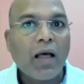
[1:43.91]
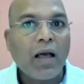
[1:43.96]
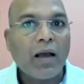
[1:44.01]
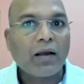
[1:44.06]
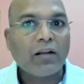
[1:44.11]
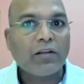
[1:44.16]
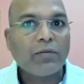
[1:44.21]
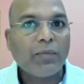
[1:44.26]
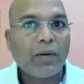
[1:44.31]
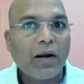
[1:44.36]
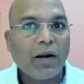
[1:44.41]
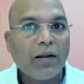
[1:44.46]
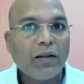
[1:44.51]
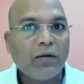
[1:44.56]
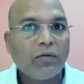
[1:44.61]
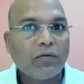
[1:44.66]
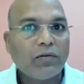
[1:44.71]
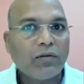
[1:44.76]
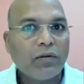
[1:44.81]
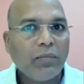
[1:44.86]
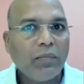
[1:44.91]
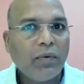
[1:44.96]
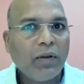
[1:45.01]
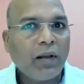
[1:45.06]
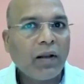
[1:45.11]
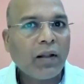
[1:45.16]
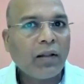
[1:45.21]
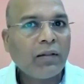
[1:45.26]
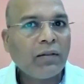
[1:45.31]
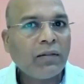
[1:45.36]
కాంగ్రెస్ పార్టీ కోసం
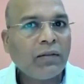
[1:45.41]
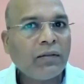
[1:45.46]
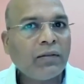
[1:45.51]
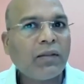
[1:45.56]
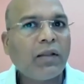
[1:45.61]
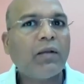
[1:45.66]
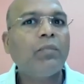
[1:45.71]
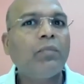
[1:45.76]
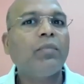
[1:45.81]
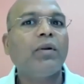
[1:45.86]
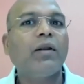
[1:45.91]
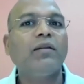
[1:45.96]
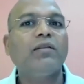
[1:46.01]
నిరంతరం